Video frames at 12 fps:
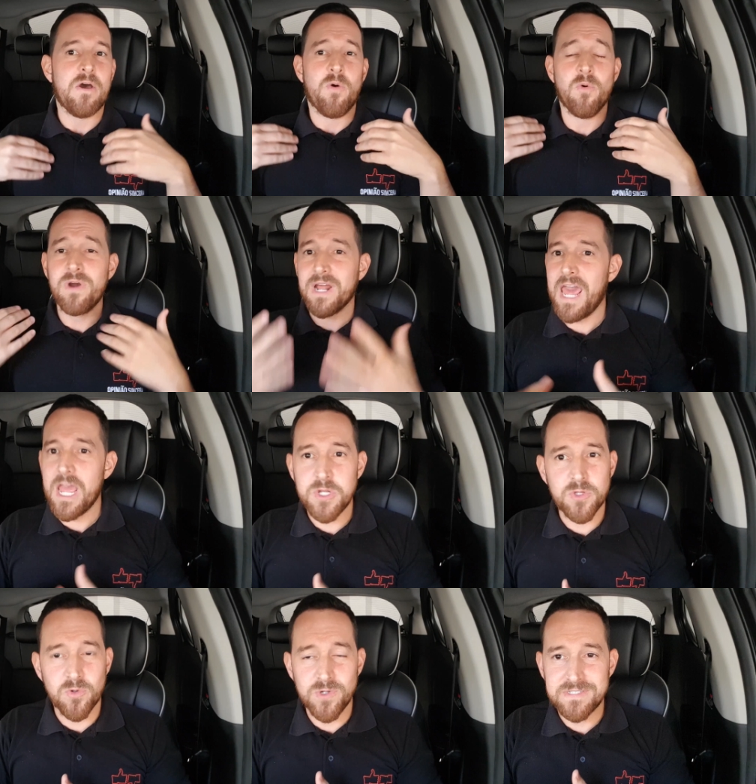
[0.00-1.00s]
o
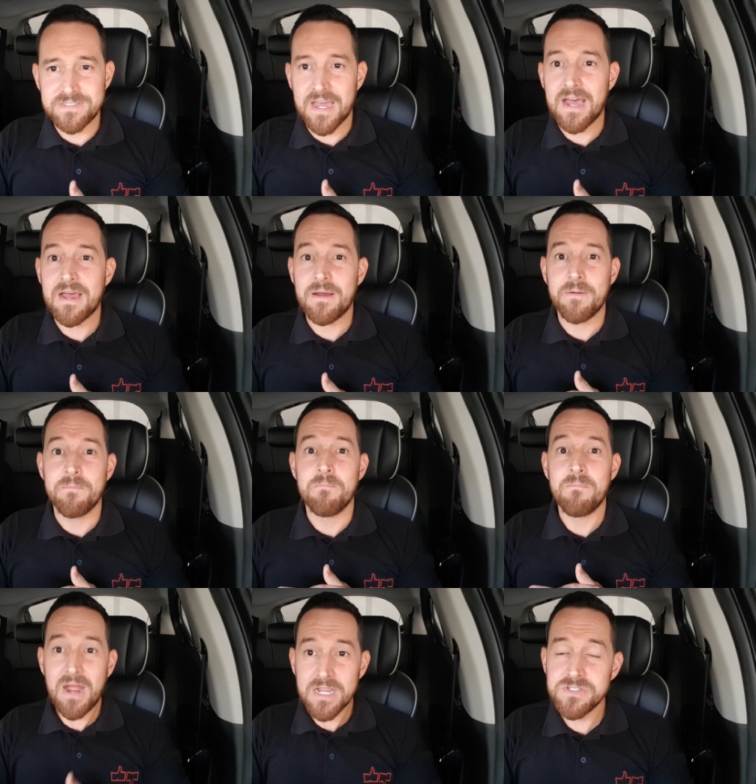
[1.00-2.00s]
crédito está
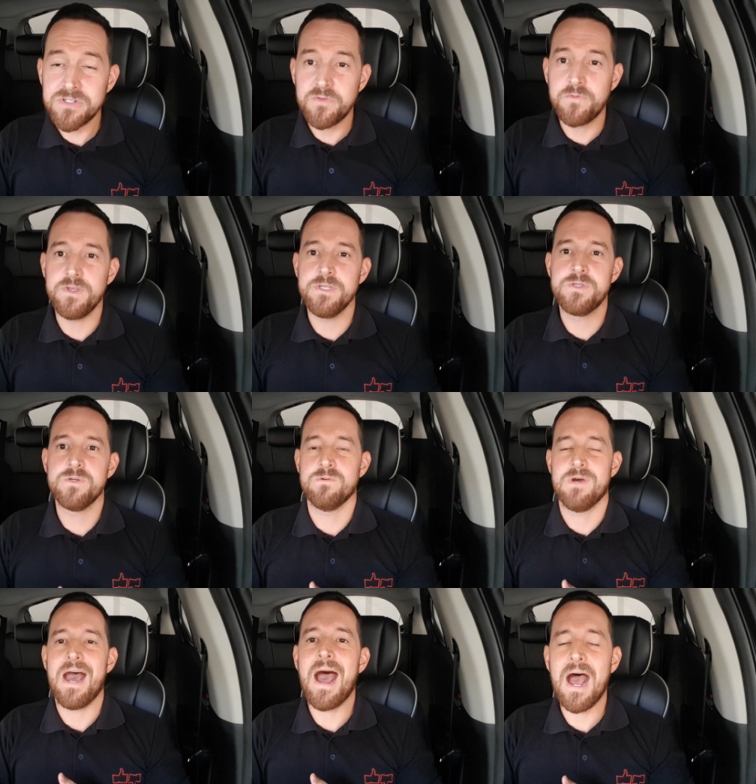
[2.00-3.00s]
mais
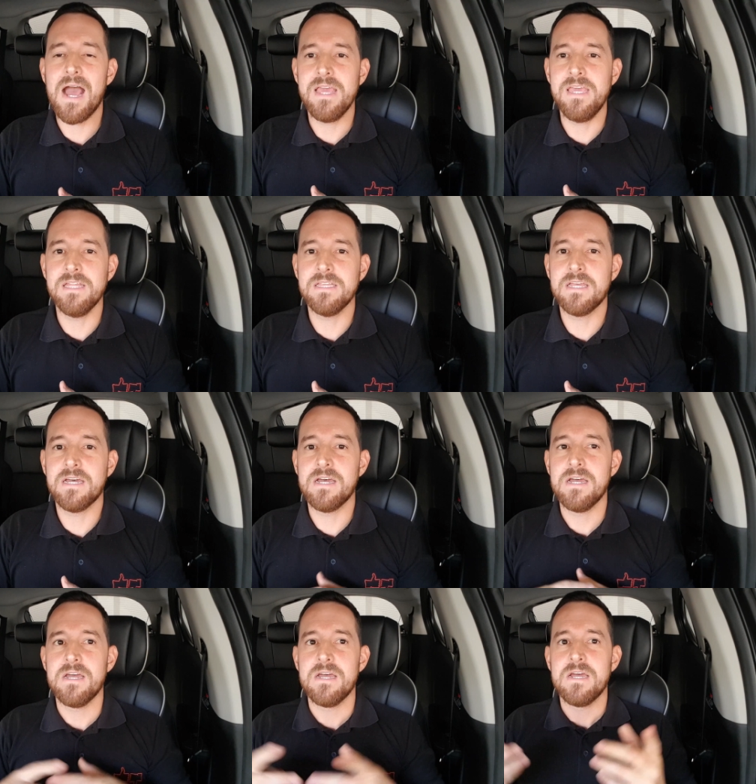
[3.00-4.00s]
difícil ainda,
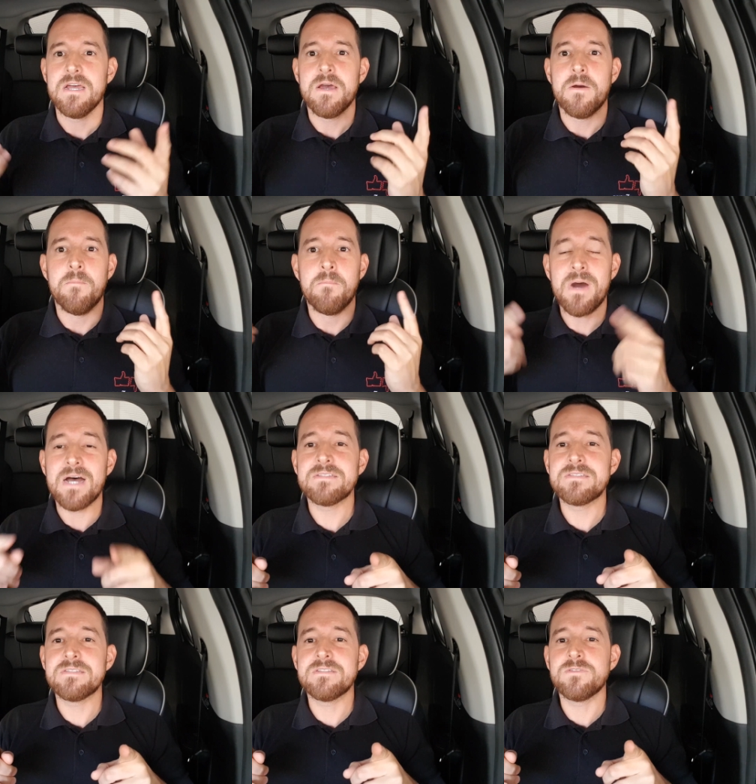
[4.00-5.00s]

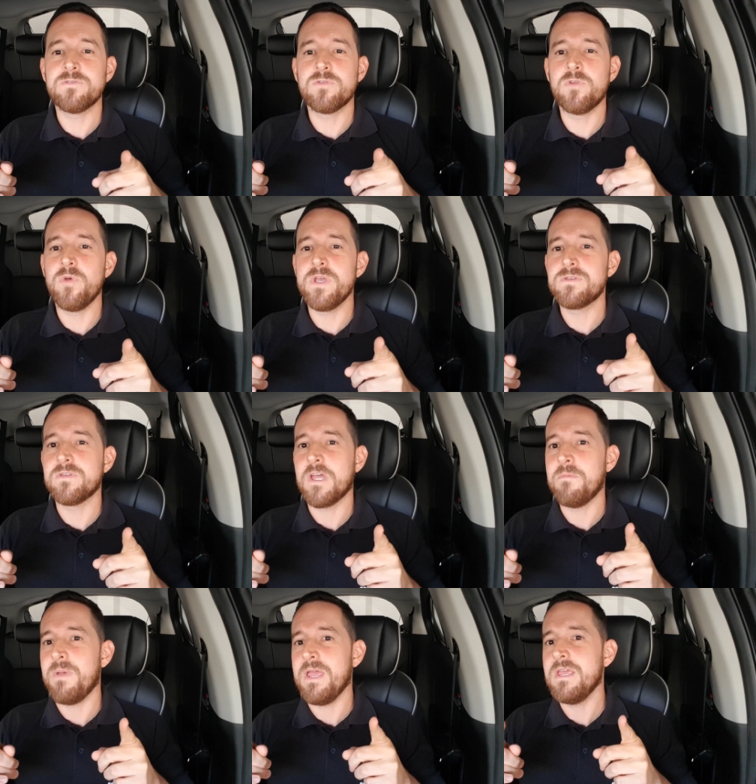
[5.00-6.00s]
mas tudo isso
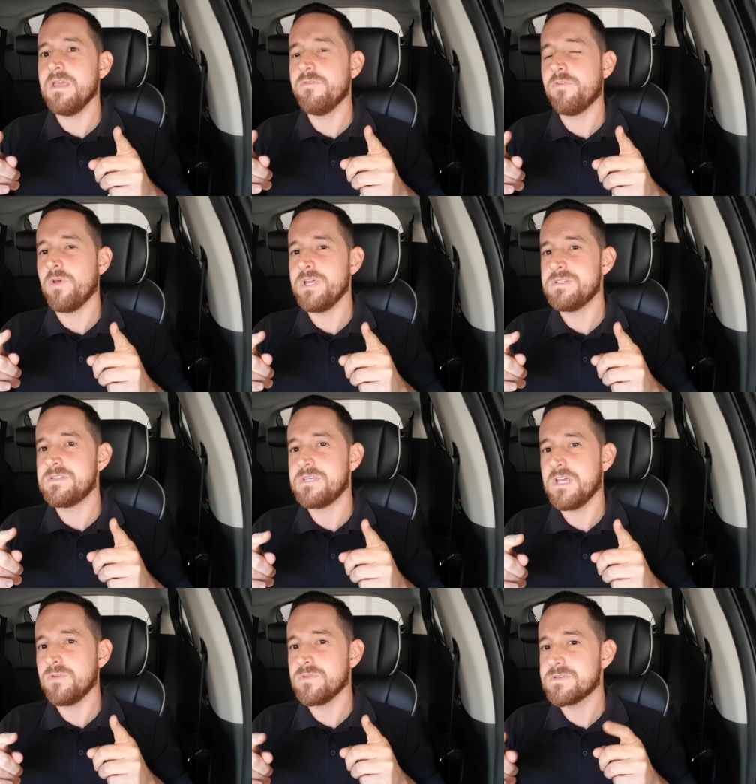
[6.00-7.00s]
também
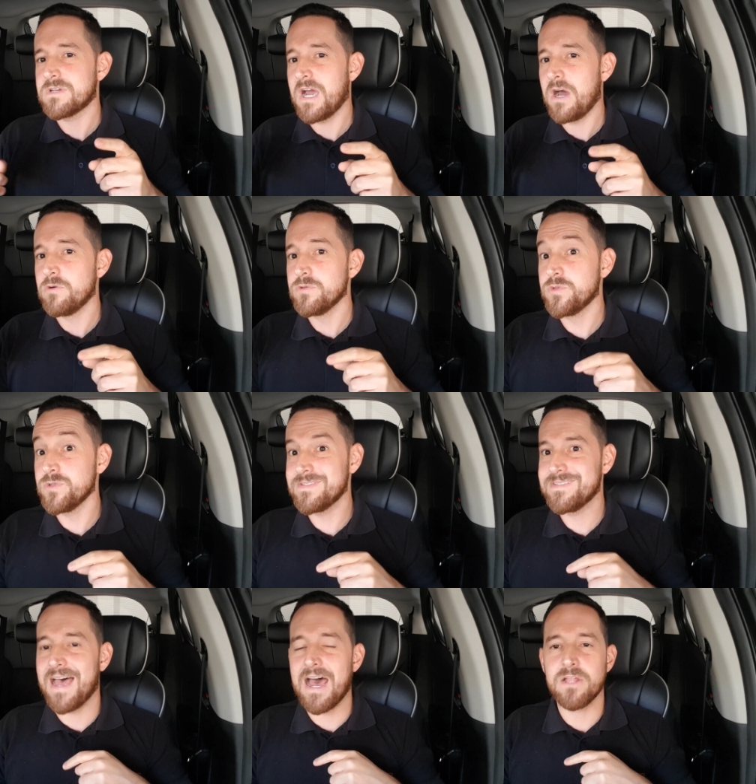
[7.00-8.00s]
influencia nos carros
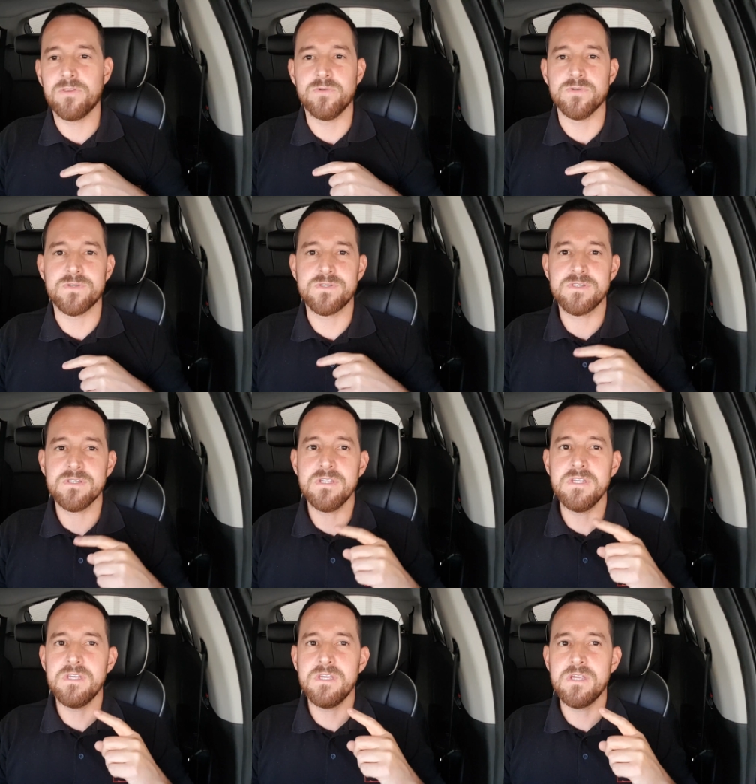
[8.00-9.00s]
usados.
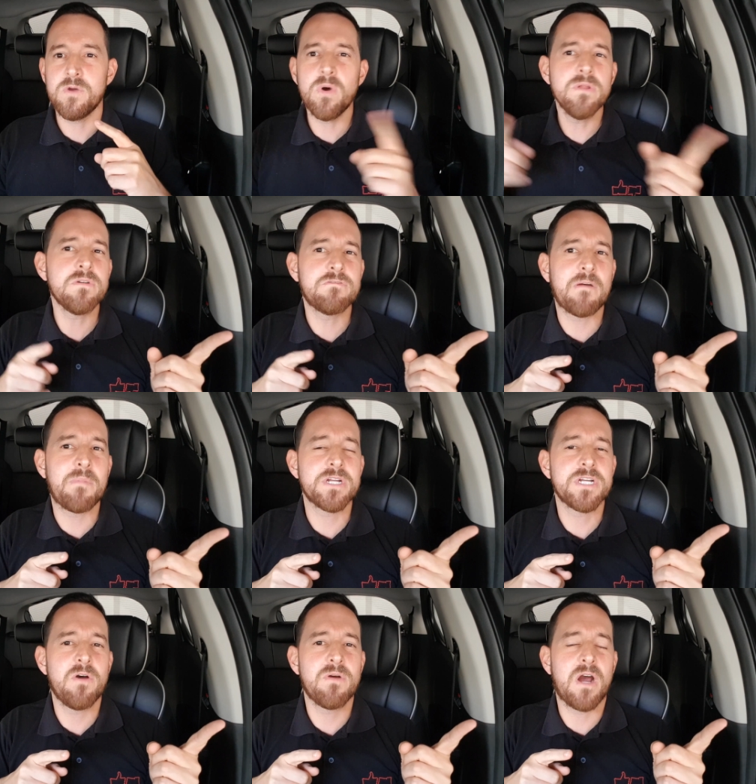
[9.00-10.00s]
E quando que vai
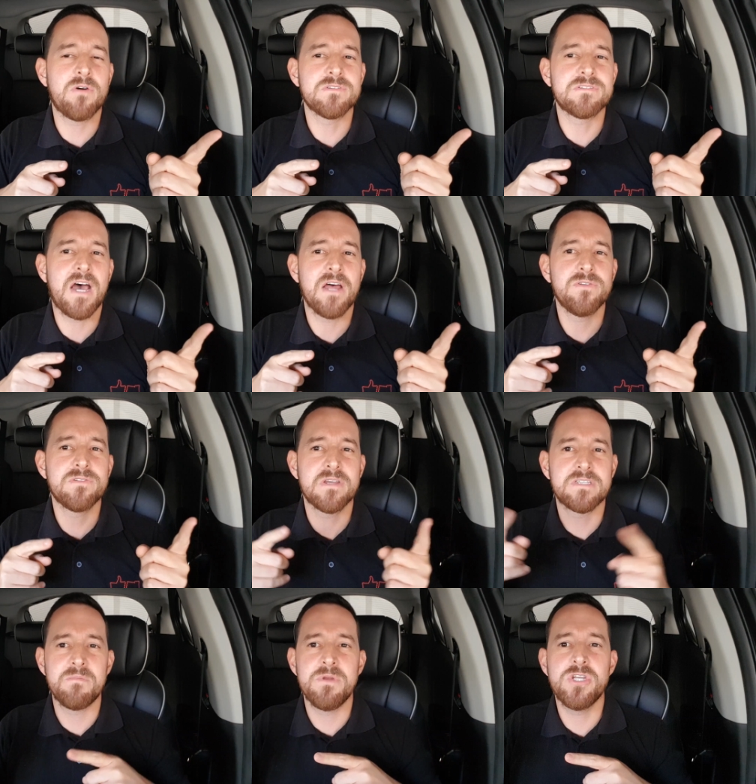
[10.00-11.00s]
baixar o carro usado? Se
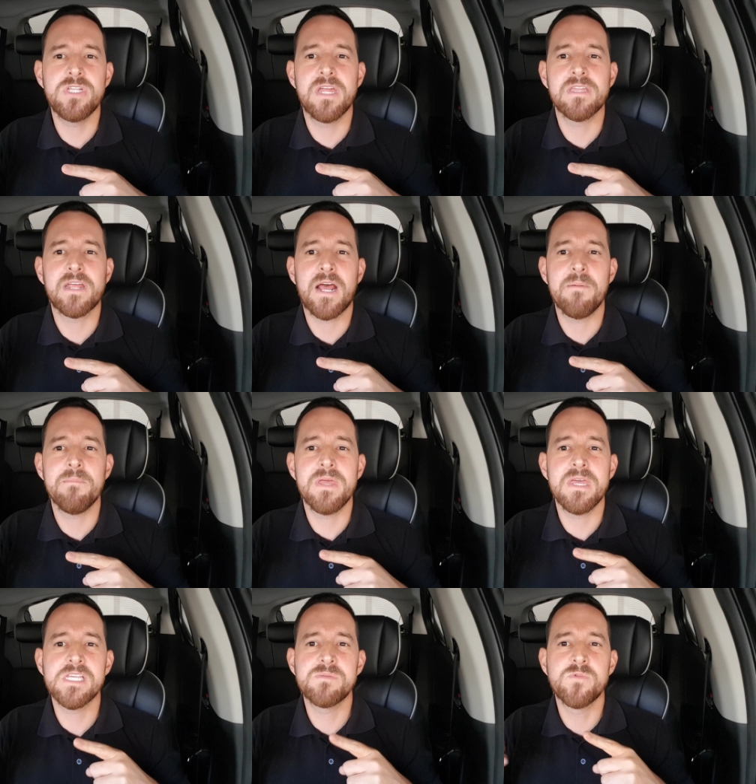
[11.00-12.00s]
essa medida entrar
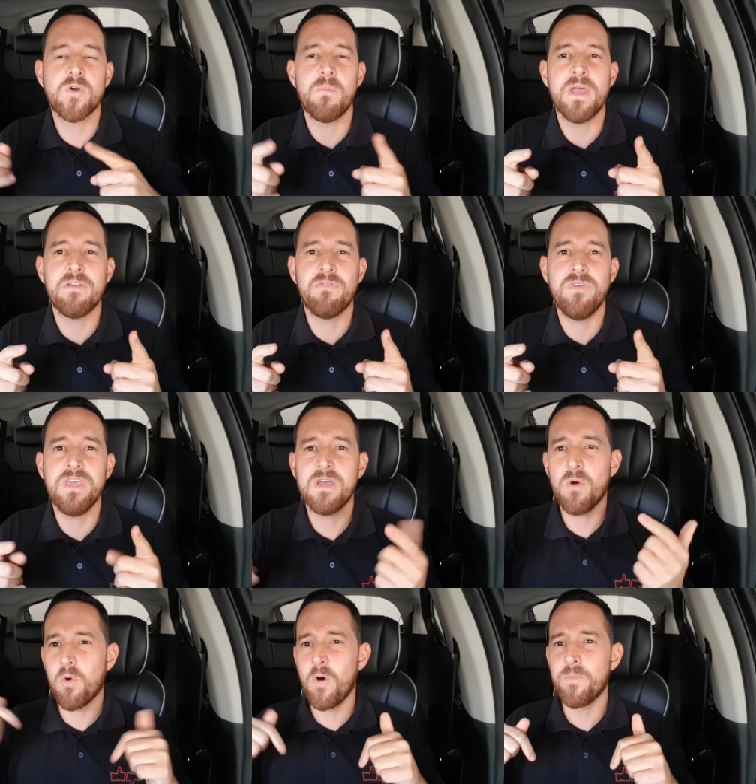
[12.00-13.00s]
mesmo, como é que fica?
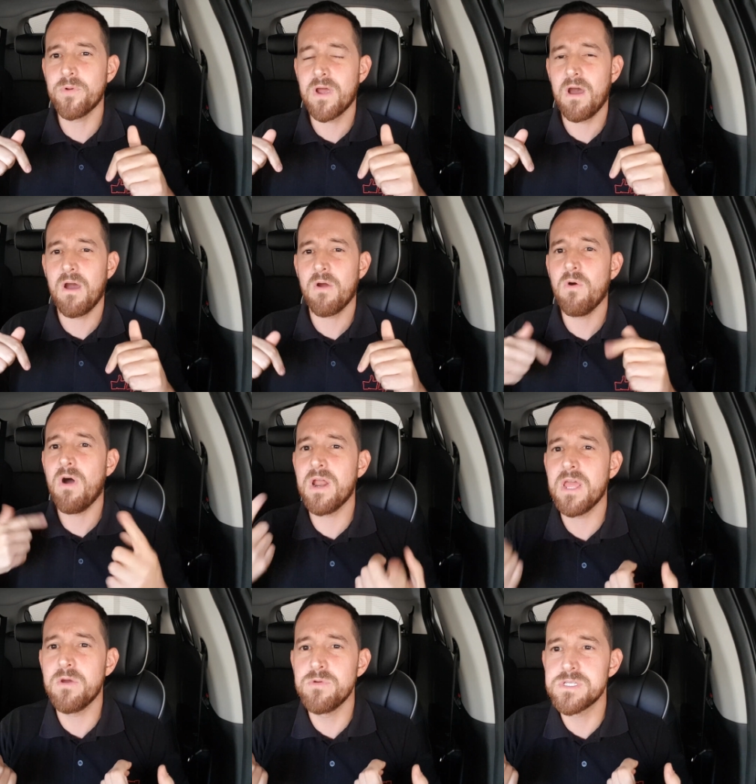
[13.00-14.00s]
Eu compro o carro agora,
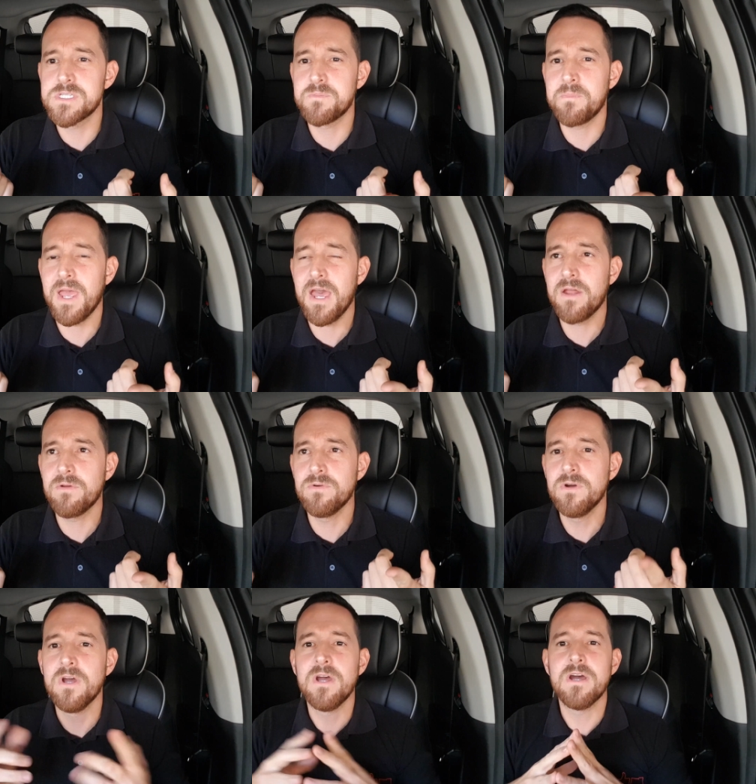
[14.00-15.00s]
eu espero.